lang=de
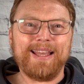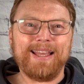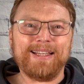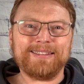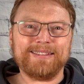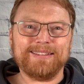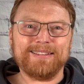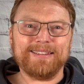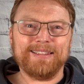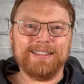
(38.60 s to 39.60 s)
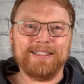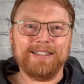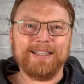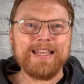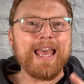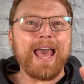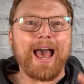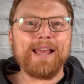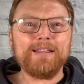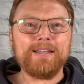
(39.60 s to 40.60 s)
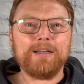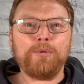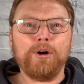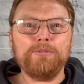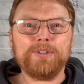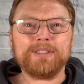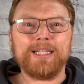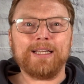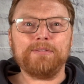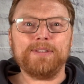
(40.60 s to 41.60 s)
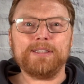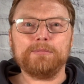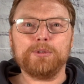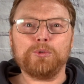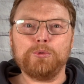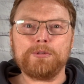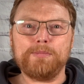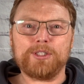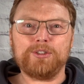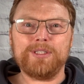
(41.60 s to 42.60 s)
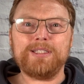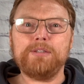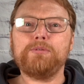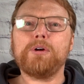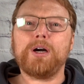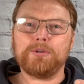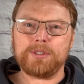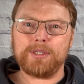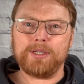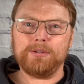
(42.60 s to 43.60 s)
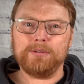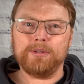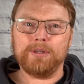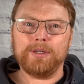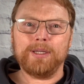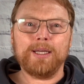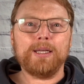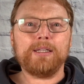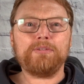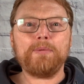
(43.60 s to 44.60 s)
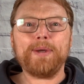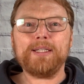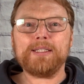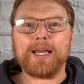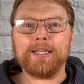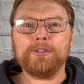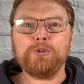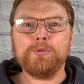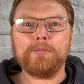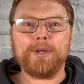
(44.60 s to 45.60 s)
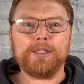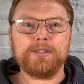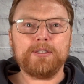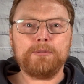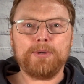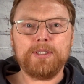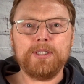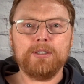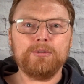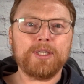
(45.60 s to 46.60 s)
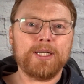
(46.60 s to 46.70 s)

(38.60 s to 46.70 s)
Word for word: Erstens. Eine der am häufigsten angewendeten Betrugsmaschen ist die Vorauszahlung. Der vermeintliche Eigentümer meldet sich bei dir und